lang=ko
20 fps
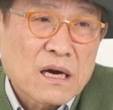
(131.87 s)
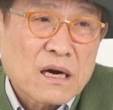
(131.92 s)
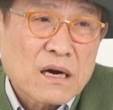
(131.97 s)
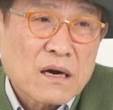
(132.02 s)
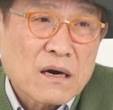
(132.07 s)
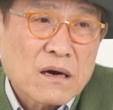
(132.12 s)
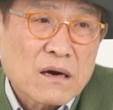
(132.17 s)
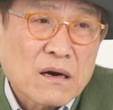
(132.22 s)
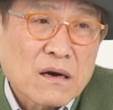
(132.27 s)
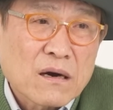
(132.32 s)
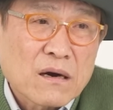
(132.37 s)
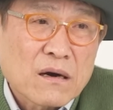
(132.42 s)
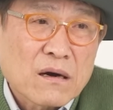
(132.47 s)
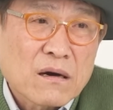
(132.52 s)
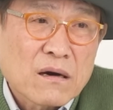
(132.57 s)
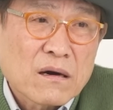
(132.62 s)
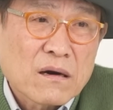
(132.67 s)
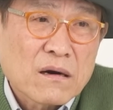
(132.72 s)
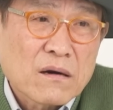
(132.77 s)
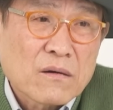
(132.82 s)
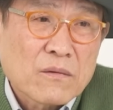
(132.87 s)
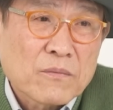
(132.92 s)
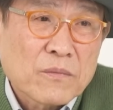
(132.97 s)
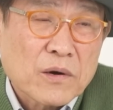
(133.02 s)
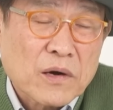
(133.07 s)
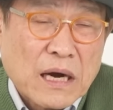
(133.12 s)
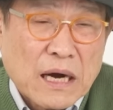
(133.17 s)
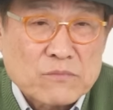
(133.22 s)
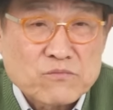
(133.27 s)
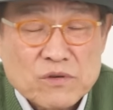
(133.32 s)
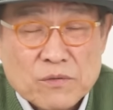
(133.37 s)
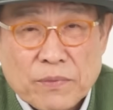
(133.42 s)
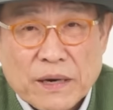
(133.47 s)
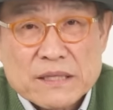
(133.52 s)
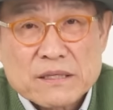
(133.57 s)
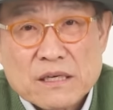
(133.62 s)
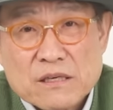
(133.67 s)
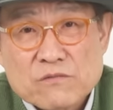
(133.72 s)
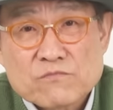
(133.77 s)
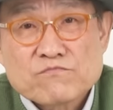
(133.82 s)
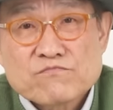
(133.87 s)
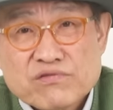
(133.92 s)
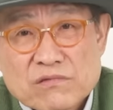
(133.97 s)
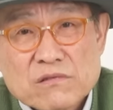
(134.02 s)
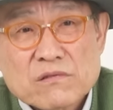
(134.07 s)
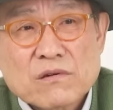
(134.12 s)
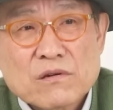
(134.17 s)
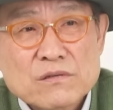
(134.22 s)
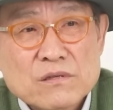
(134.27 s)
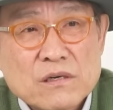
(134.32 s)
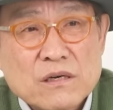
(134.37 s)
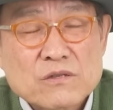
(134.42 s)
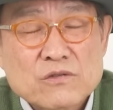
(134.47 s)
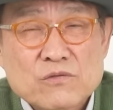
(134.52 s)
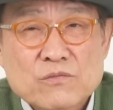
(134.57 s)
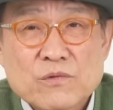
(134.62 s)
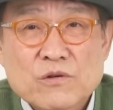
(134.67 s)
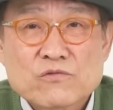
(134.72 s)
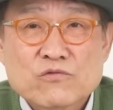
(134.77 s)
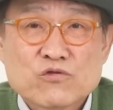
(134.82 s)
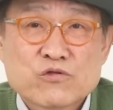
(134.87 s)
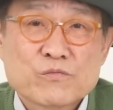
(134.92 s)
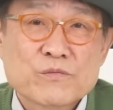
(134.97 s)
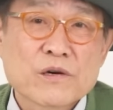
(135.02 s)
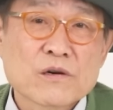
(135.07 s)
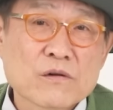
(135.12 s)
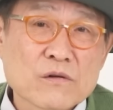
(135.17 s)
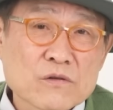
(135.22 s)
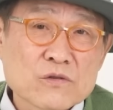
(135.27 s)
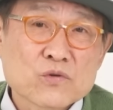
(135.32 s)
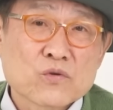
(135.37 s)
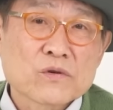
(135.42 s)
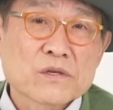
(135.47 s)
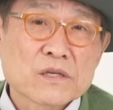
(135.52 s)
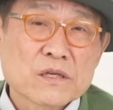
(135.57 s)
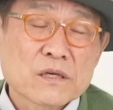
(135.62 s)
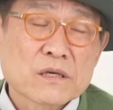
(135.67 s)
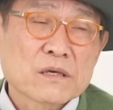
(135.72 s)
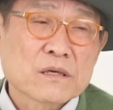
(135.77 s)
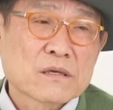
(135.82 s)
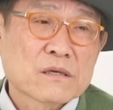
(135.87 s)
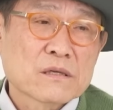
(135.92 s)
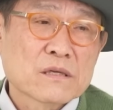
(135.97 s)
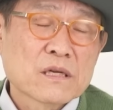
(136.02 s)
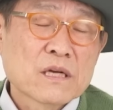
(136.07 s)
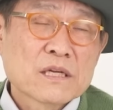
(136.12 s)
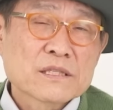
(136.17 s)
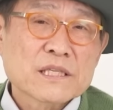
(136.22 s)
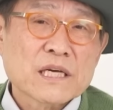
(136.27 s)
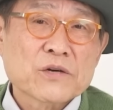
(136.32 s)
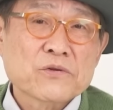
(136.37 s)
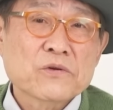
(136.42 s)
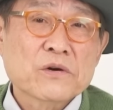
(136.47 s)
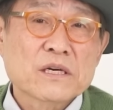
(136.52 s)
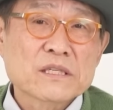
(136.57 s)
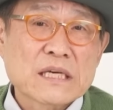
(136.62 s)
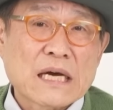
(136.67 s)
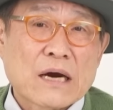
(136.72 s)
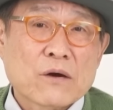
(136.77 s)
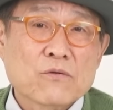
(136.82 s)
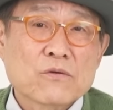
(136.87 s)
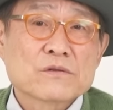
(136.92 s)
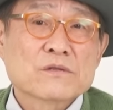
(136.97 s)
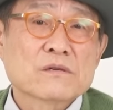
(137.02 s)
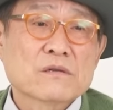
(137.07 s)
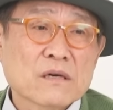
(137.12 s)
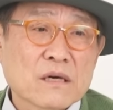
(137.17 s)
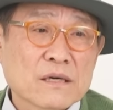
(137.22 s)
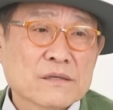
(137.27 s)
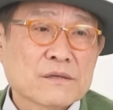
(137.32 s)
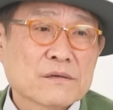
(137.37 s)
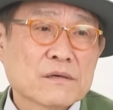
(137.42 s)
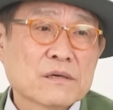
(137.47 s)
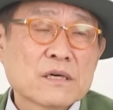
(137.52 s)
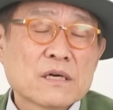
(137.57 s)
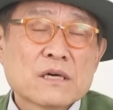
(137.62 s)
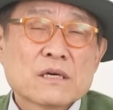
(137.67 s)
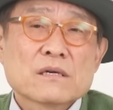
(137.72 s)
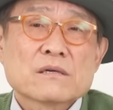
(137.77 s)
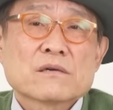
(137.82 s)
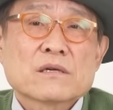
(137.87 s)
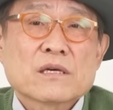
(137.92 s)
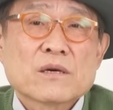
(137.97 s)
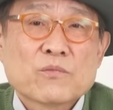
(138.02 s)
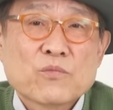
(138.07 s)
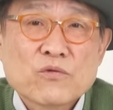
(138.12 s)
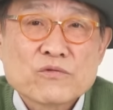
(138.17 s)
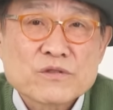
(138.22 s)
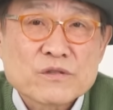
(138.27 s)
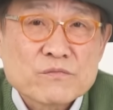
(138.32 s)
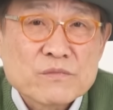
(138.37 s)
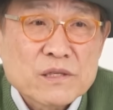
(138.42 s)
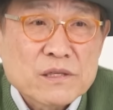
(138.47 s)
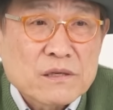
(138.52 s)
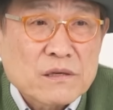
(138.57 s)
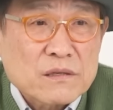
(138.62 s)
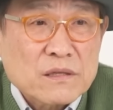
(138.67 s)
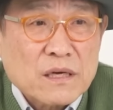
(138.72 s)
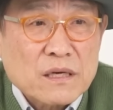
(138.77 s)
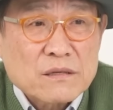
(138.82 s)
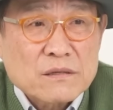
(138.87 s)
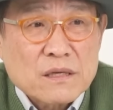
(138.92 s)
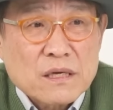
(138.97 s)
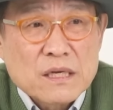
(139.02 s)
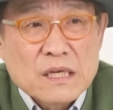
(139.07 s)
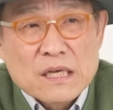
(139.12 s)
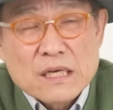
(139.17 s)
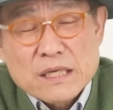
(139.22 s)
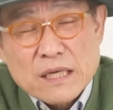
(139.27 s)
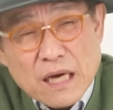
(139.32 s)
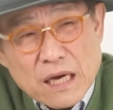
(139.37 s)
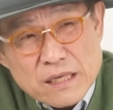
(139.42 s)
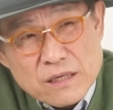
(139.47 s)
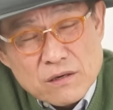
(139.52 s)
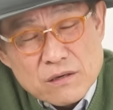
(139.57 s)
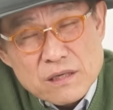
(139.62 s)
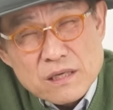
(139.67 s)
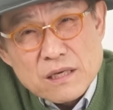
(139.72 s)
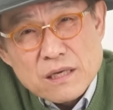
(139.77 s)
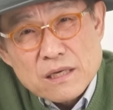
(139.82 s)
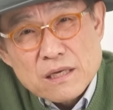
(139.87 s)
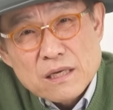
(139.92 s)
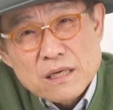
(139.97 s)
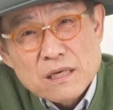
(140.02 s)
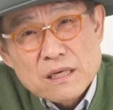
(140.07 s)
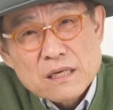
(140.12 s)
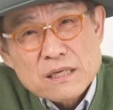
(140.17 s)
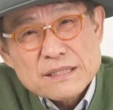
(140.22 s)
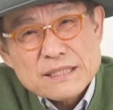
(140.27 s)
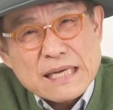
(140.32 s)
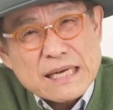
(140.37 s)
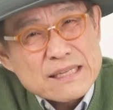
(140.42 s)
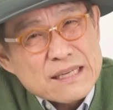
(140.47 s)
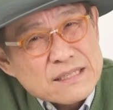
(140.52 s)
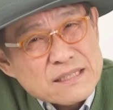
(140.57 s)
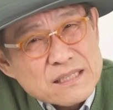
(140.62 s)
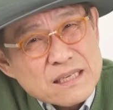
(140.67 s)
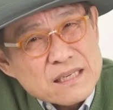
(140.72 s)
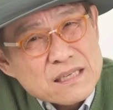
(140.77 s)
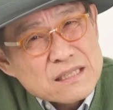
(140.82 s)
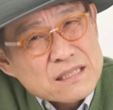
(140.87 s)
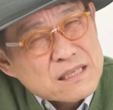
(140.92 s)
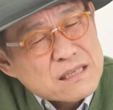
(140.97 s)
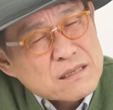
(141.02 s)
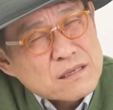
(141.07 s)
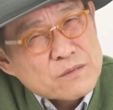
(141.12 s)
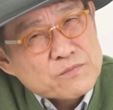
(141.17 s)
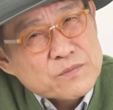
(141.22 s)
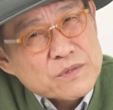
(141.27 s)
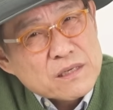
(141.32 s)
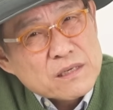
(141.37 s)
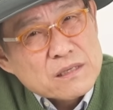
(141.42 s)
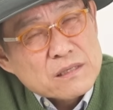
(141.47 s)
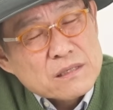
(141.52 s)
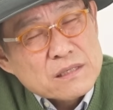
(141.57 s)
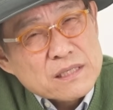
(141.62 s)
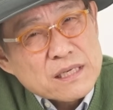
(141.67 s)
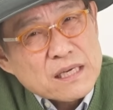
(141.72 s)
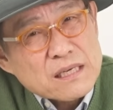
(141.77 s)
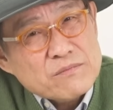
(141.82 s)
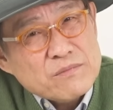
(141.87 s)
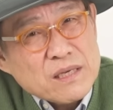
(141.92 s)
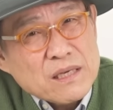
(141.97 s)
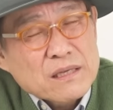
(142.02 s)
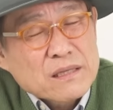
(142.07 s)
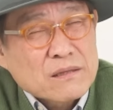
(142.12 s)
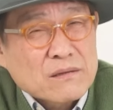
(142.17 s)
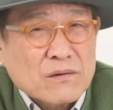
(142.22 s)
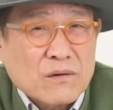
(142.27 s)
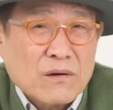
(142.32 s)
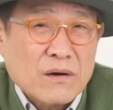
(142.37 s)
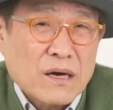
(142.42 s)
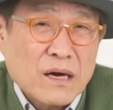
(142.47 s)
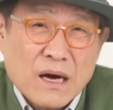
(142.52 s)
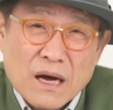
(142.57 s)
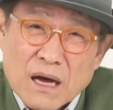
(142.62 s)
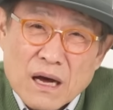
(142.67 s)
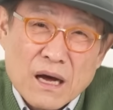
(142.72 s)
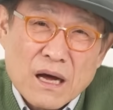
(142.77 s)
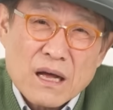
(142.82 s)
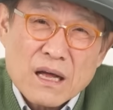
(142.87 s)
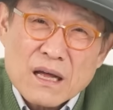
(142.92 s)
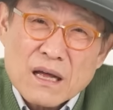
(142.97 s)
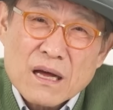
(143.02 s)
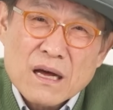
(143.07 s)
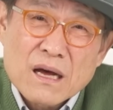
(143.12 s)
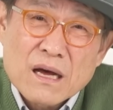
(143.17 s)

어뭐 강물 바닥에 푹 꺼져가지고 뭐 구명 조끼를 착용하지 않고 들어가서 그렇게 목숨을 잃었다는데 야 여기에 사단장이 직접적인 책임이 있는 거야.